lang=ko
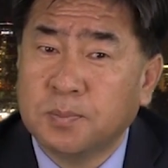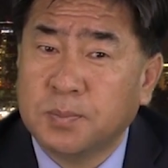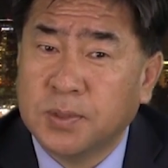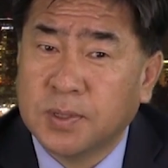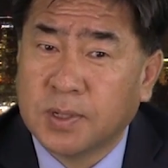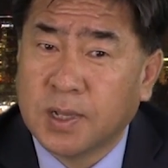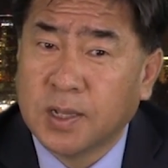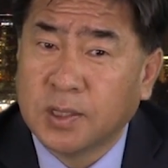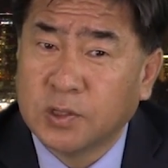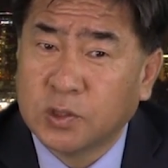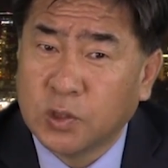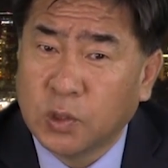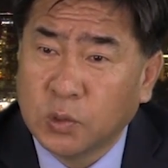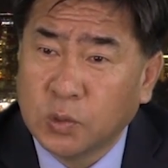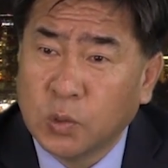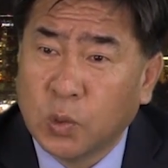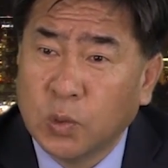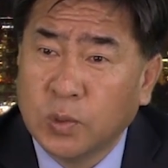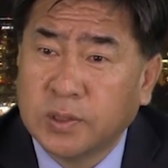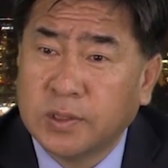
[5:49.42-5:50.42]
비가 첫
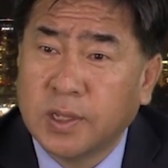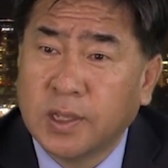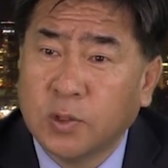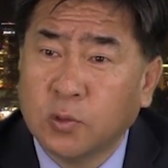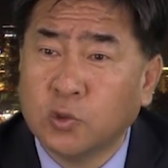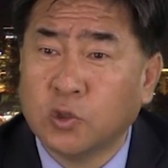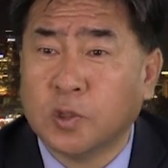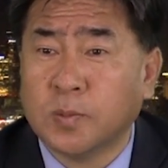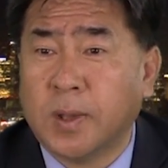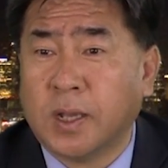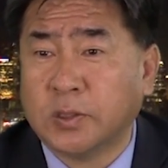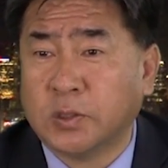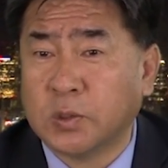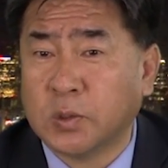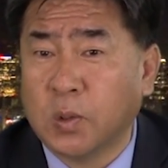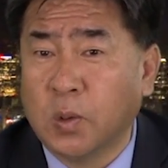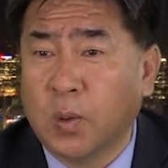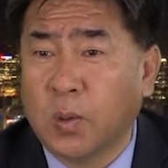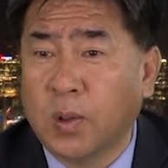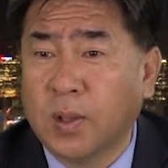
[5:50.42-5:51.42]
올 때
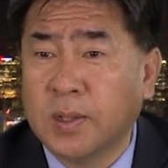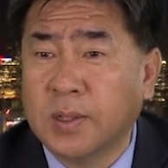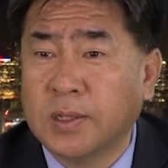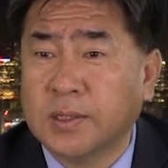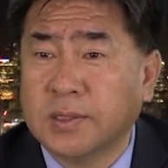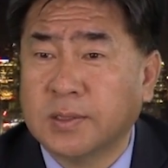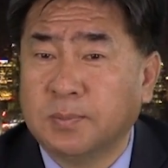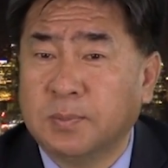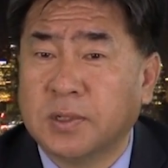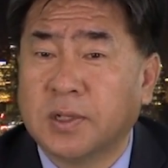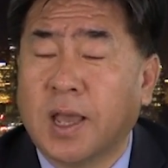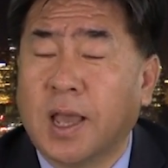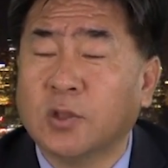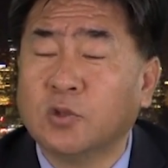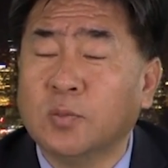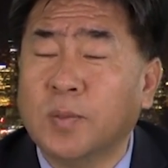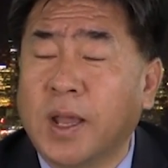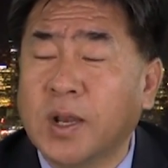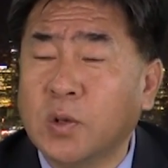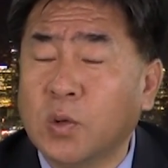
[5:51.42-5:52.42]
조심하시고 음. 비가
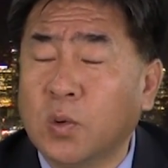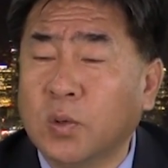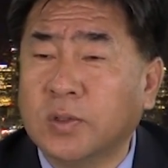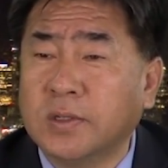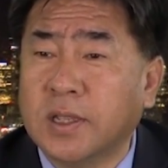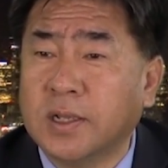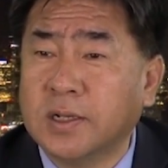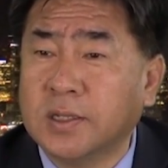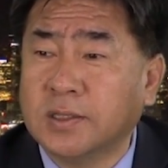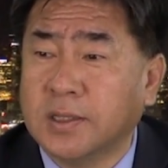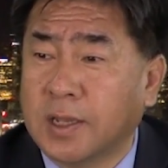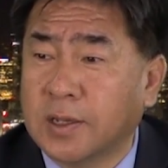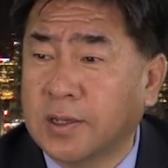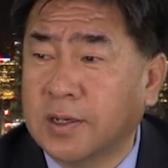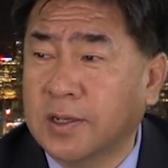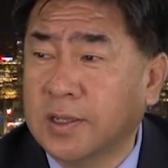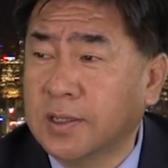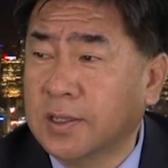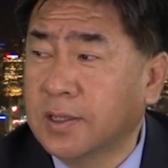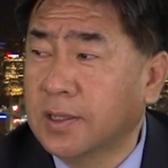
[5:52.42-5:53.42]
아주 많이 올 때는
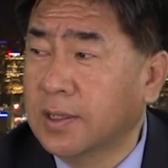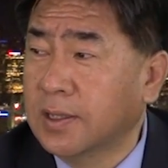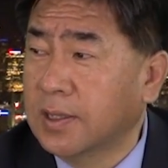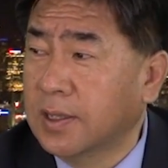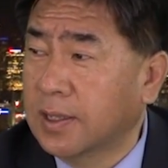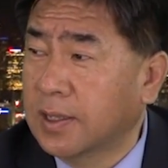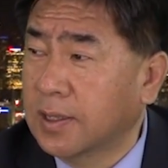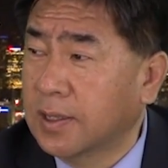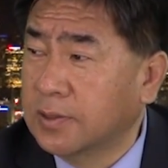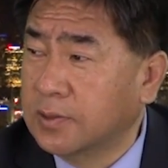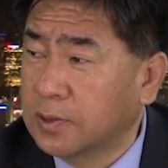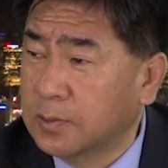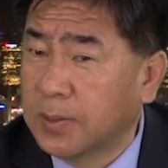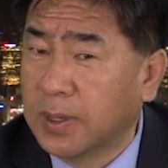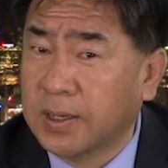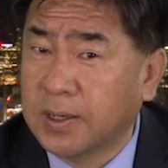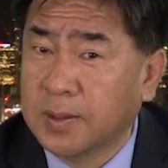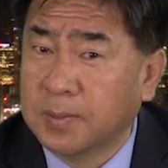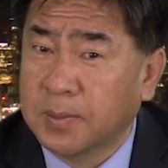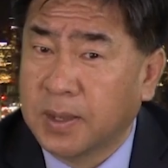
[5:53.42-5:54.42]
당연히 어,
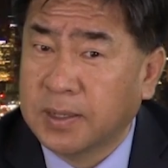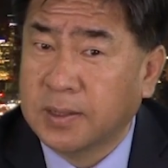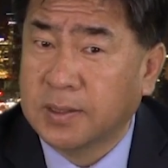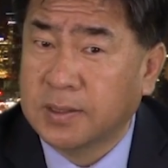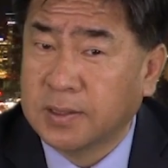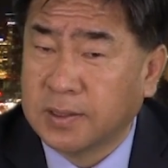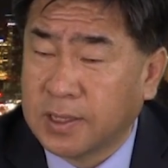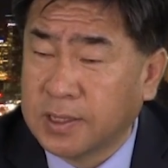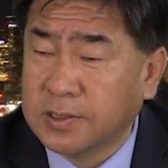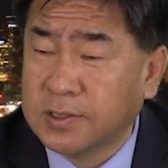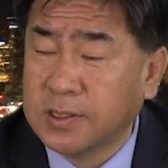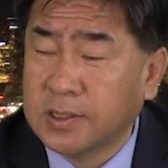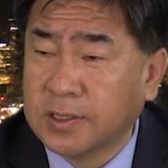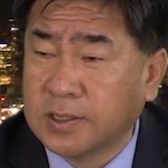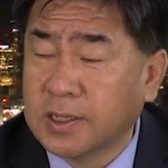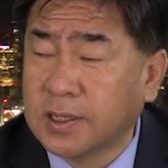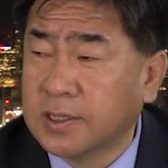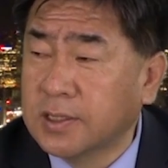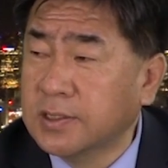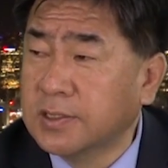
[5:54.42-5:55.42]
집안에 많이
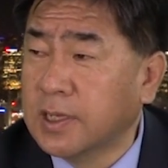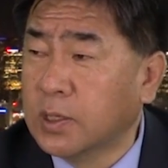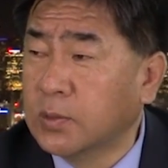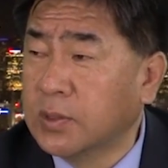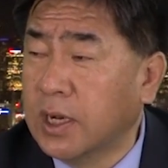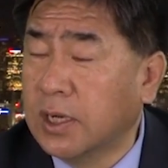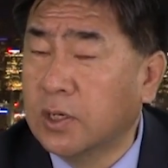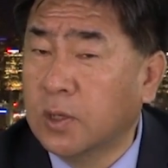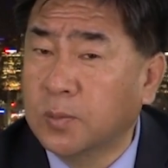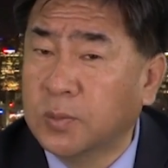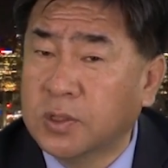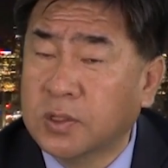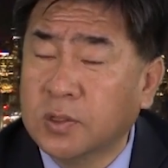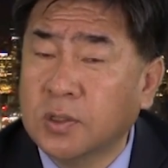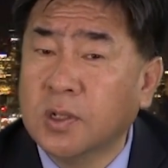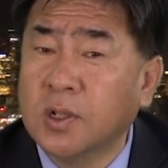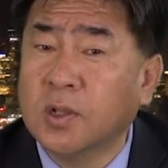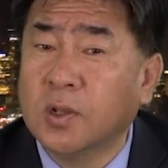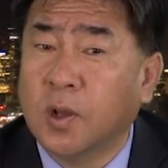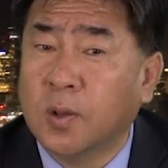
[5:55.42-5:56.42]
계시니까 큰 사고 날
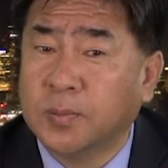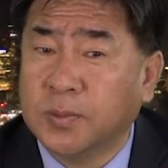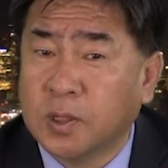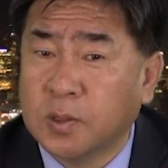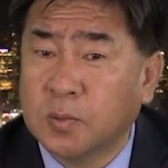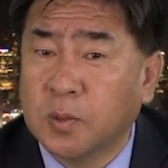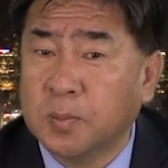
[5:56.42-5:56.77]
염려는 없다고